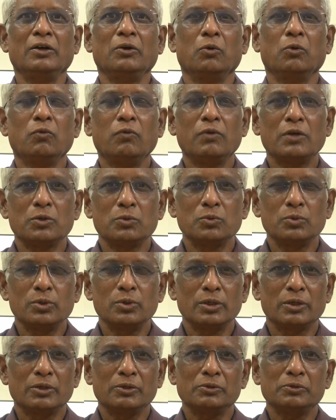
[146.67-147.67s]
ஒவ்வொரு
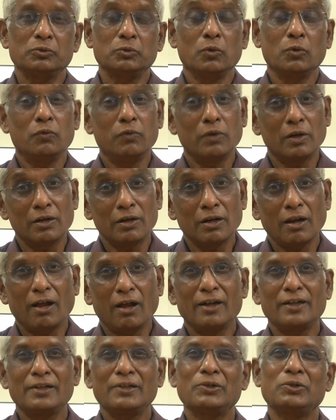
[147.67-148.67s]
ஊருக்கும் ஒவ்வொரு
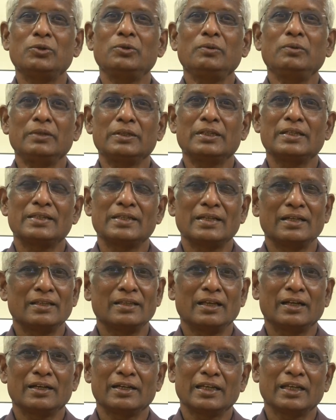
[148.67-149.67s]
நாட்டுக்கும் இந்த
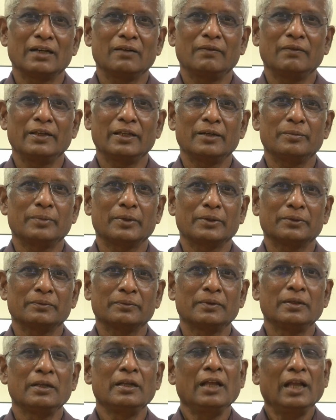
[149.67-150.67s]
சிறுதானியங்கள் வேறுபடும்
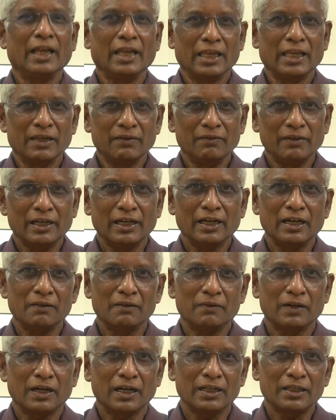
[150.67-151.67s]
இவைகளை
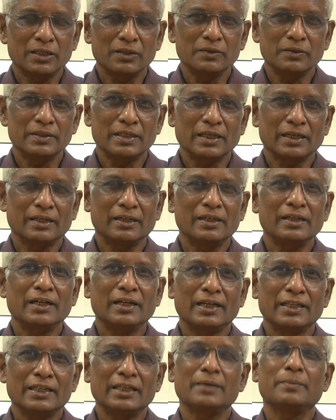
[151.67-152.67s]
வளர்த்துவதற்கு
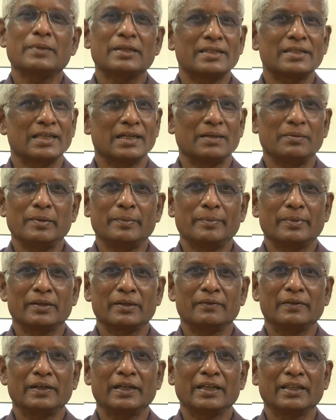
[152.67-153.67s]
அதிகமாக சிரமப்பட
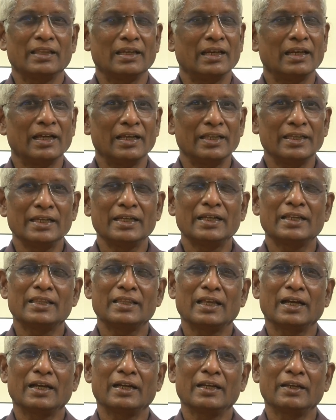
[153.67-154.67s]
வேண்டியதில்லை அதிக
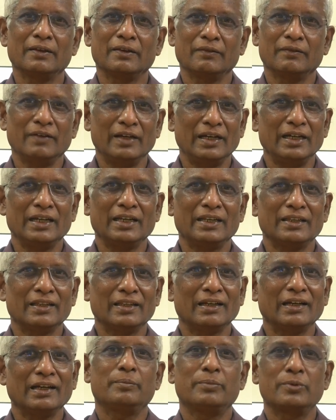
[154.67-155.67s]
தண்ணி
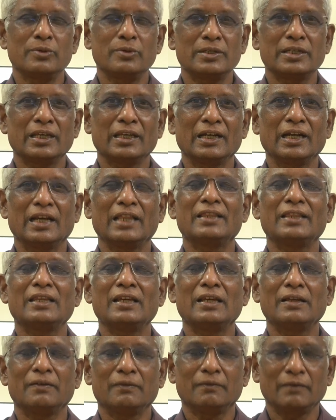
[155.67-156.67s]
வேண்டியதில்லை புன்சை
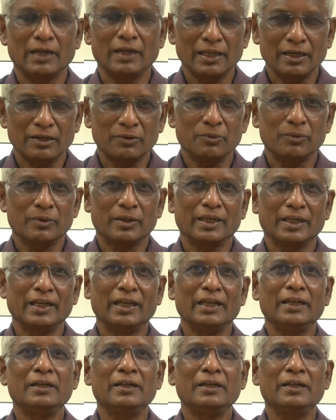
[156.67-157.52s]
நிலத்தில் வளரக்கூடிய